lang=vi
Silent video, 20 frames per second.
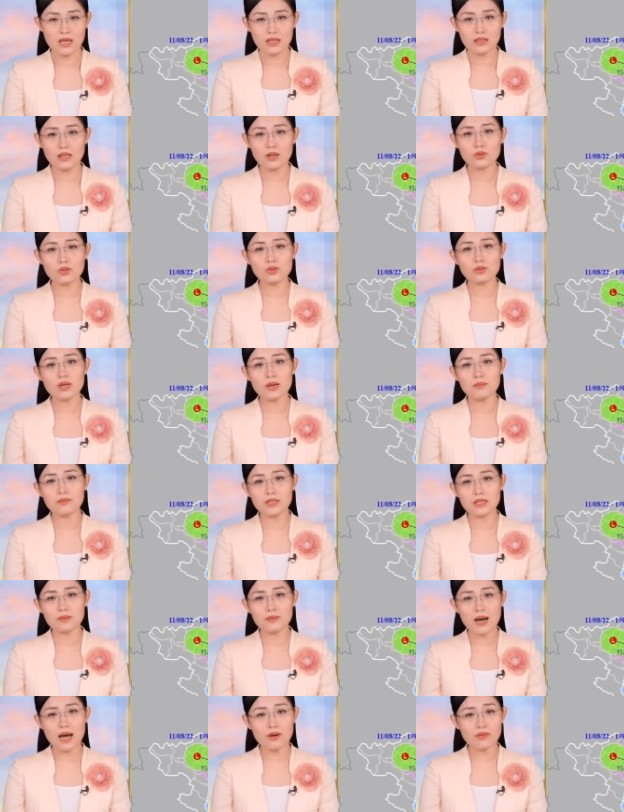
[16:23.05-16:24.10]
Theo Trung tâm
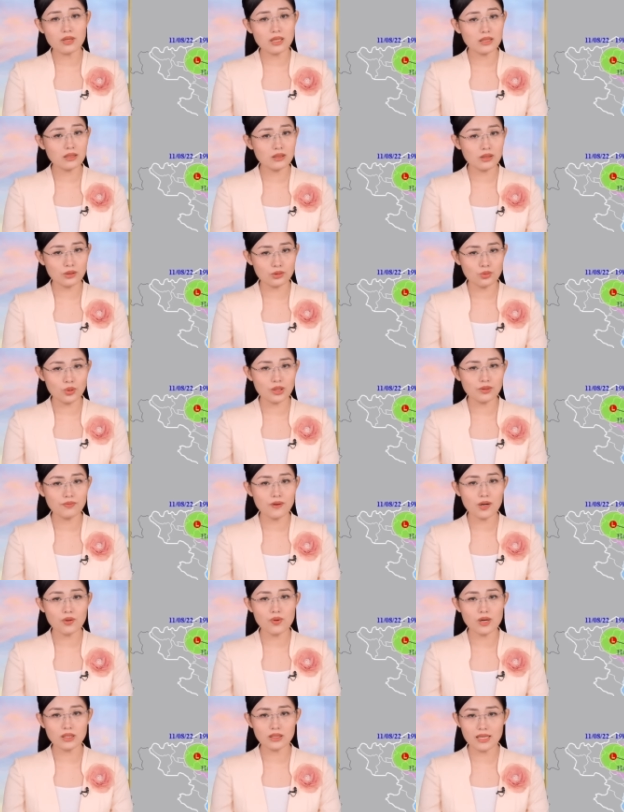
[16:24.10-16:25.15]
Dự báo Khí tượng Thủy
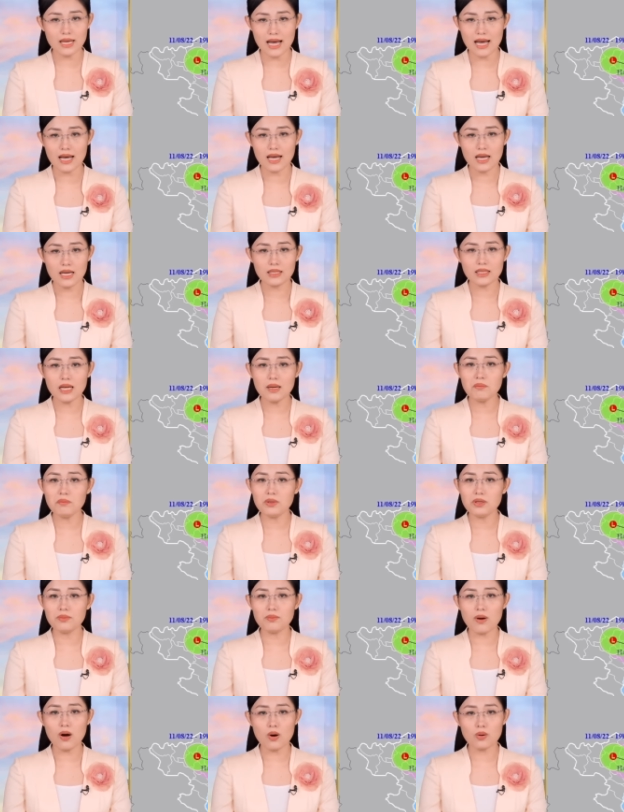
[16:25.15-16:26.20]
văn Quốc gia, đêm
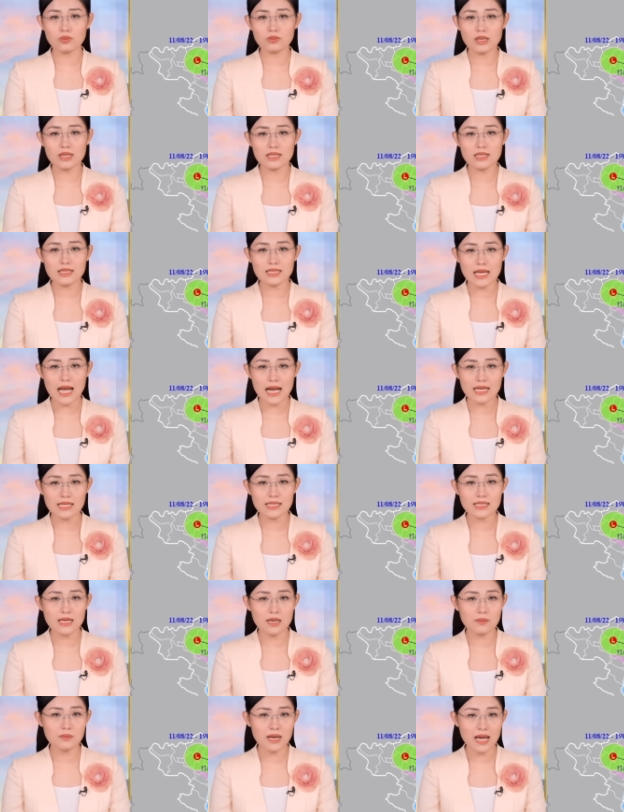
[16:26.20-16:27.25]
11 đến sáng
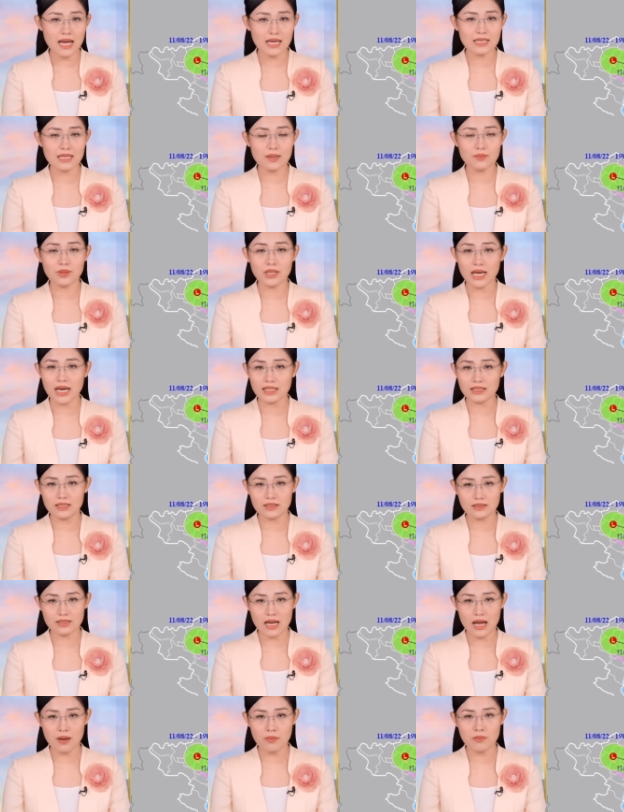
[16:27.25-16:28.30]
sớm nay ngày 12 tháng
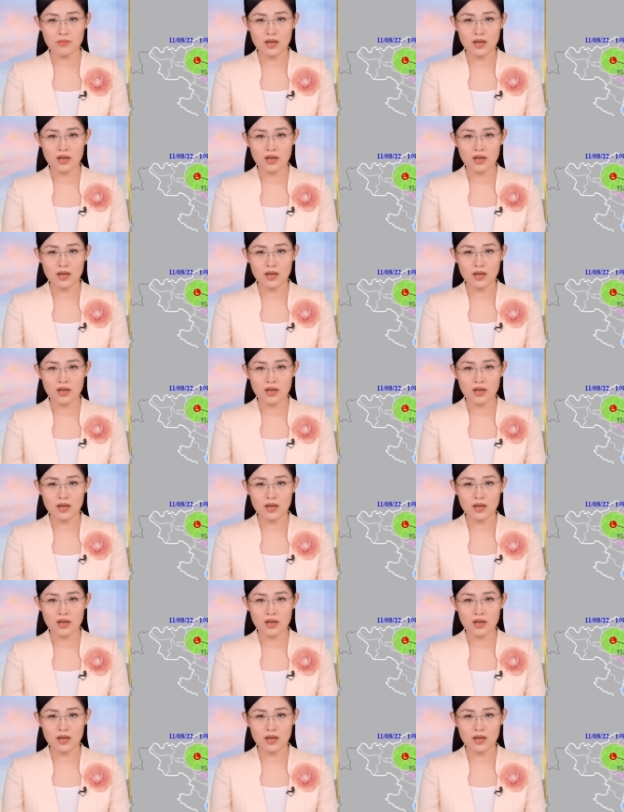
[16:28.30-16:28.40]
8,